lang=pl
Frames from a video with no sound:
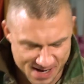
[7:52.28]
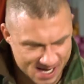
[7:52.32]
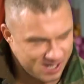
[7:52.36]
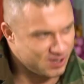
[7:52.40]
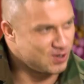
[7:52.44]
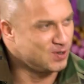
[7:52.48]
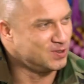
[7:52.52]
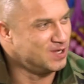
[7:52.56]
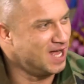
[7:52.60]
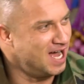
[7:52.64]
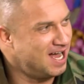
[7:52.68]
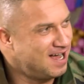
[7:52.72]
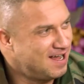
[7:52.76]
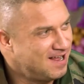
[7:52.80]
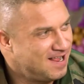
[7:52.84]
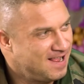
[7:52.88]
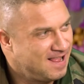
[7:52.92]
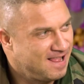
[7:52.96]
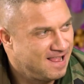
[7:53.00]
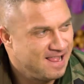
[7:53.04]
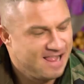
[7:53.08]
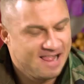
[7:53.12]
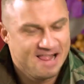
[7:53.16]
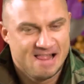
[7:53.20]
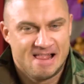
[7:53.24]
Maruda.
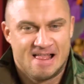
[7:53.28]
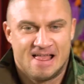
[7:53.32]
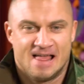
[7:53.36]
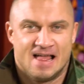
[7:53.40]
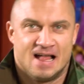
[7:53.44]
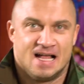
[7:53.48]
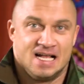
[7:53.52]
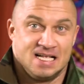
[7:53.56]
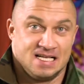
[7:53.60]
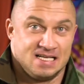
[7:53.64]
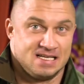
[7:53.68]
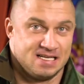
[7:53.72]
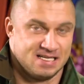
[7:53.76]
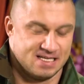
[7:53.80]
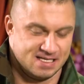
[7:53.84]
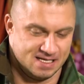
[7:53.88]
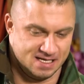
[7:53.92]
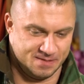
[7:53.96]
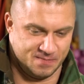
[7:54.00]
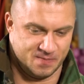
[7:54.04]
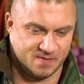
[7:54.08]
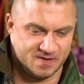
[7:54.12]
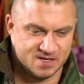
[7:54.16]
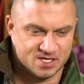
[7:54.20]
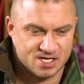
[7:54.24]

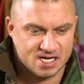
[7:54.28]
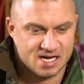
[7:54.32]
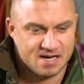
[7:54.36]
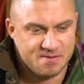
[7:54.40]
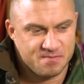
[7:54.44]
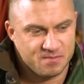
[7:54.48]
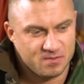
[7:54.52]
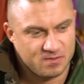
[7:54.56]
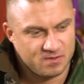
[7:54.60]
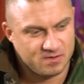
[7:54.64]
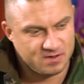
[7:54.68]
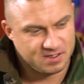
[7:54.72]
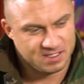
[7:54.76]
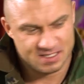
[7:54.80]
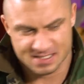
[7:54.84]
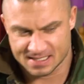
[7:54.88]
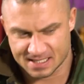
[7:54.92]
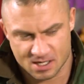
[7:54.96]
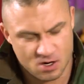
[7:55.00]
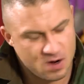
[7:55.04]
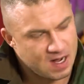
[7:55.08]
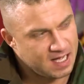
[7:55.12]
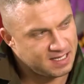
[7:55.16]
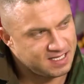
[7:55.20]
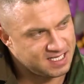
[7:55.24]
Powiedziałem mu, jest
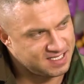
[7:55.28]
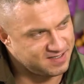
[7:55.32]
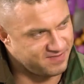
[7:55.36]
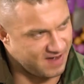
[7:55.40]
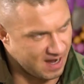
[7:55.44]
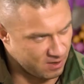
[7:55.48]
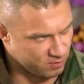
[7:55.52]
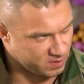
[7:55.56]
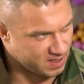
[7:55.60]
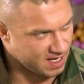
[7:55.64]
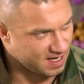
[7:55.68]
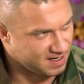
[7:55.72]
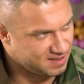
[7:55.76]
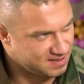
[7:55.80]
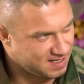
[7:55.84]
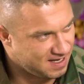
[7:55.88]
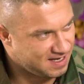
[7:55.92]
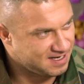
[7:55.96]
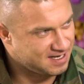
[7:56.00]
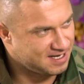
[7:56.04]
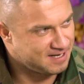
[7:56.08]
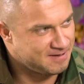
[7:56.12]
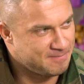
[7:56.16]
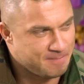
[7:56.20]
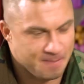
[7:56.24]
zakochany jest w autach,
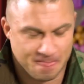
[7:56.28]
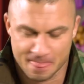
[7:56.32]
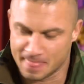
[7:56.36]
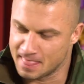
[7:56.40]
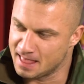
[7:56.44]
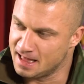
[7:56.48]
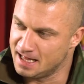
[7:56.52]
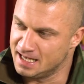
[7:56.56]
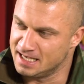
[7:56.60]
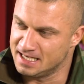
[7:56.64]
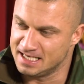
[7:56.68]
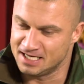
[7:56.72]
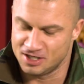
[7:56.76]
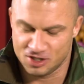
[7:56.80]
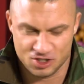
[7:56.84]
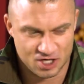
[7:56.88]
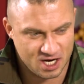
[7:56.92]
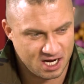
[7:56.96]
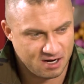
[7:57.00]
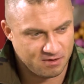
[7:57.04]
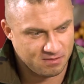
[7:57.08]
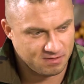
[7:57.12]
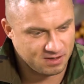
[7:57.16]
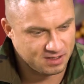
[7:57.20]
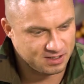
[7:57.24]
tak? I
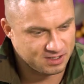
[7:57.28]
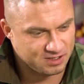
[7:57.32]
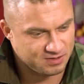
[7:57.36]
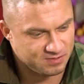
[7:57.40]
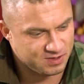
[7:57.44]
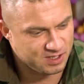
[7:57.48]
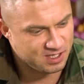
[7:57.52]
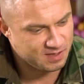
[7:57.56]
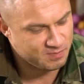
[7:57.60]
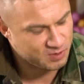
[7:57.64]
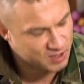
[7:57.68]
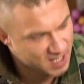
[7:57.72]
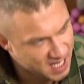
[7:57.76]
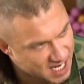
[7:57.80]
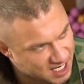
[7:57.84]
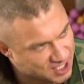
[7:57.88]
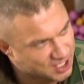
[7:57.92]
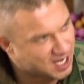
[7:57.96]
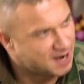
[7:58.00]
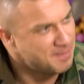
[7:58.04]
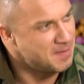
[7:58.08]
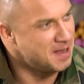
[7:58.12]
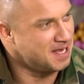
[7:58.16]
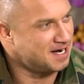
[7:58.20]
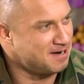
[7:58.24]
chciał się przejechać
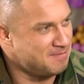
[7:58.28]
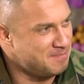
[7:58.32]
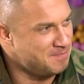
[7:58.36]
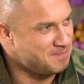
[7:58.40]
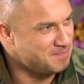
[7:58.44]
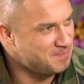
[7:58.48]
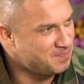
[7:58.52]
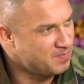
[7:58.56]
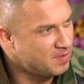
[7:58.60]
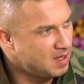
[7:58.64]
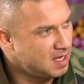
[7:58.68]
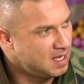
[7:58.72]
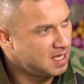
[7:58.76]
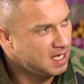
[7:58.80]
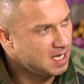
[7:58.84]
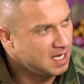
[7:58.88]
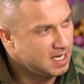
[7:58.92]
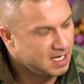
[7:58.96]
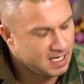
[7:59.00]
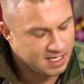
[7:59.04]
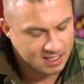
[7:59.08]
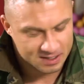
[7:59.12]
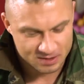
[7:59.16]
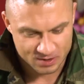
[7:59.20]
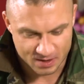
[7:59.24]
hamerem.
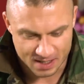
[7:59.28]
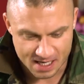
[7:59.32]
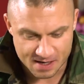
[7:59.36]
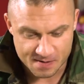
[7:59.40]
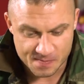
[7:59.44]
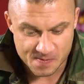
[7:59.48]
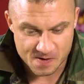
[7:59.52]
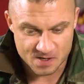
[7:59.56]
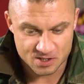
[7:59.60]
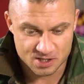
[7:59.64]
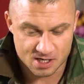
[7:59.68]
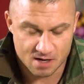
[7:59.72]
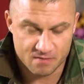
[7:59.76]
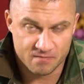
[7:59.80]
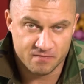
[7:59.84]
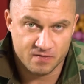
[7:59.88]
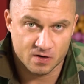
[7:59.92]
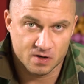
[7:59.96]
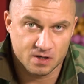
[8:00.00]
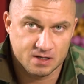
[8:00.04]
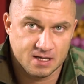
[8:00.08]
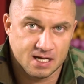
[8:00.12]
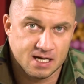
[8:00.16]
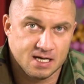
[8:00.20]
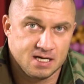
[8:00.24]
To ja powiedziałem,
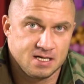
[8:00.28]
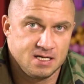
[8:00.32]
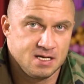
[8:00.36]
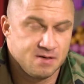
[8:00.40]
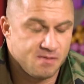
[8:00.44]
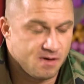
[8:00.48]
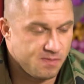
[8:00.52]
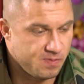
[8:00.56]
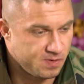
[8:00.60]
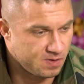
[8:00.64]
Wojtek, nie ma